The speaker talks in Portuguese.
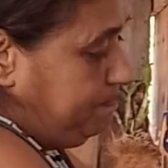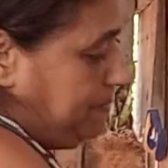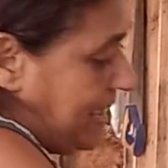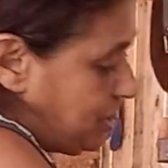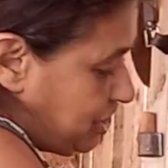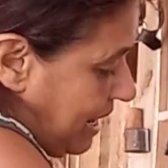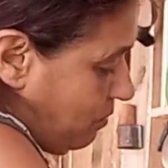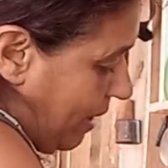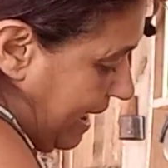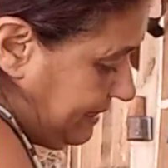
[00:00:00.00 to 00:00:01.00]
já
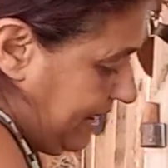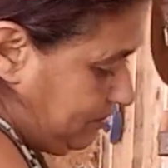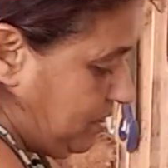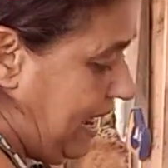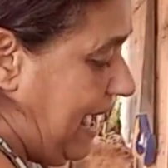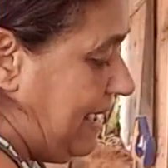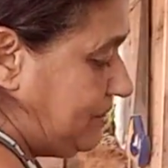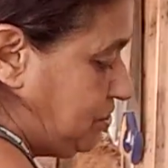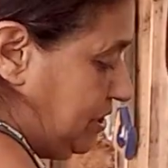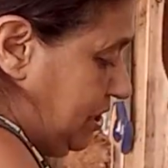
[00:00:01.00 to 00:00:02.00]
tá em né, no
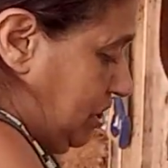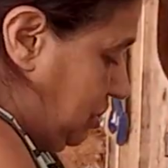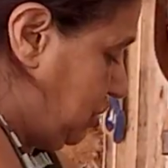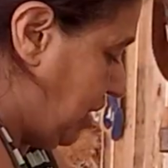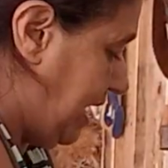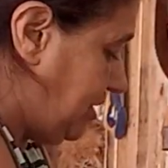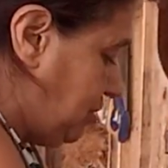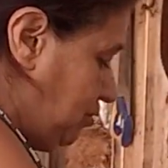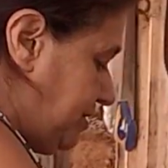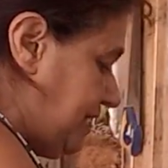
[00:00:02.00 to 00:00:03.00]
caso,
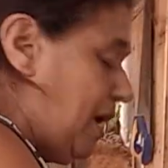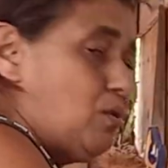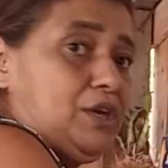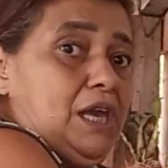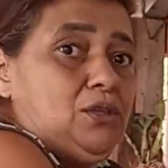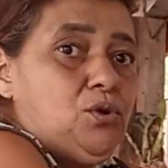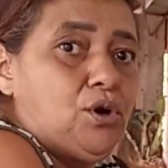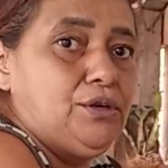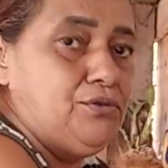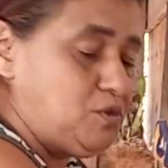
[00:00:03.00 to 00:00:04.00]
gente do céu, que
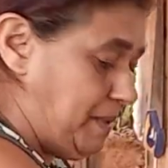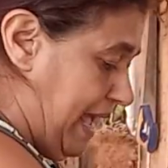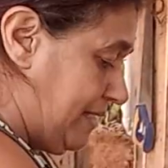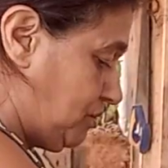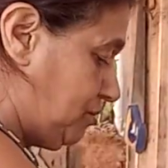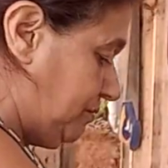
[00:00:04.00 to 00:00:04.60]
dor nos braços,